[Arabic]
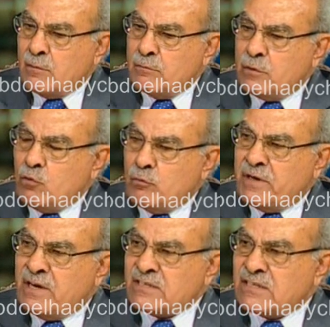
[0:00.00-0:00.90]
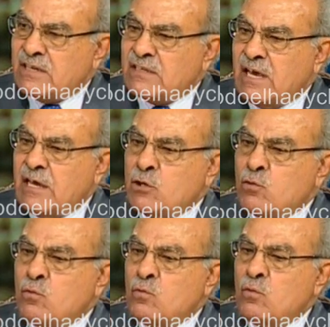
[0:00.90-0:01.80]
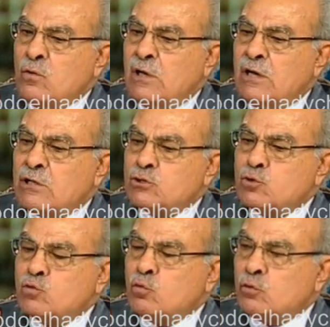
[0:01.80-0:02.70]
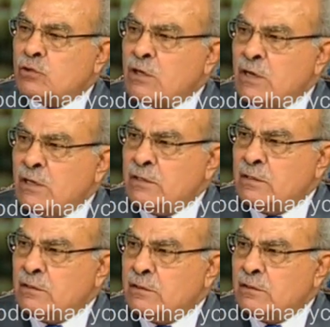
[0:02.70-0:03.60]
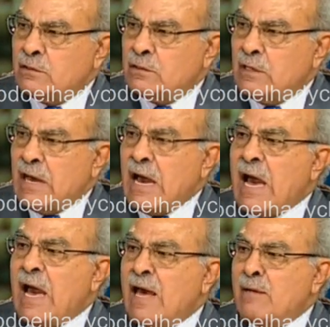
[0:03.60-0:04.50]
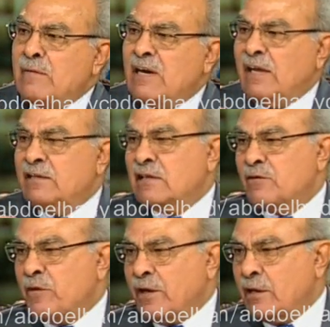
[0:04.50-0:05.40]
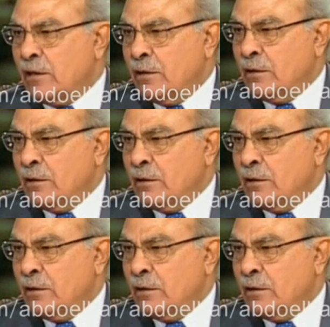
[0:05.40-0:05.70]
بيقول بالنص كده إنه السلطان عامل عند الفقيه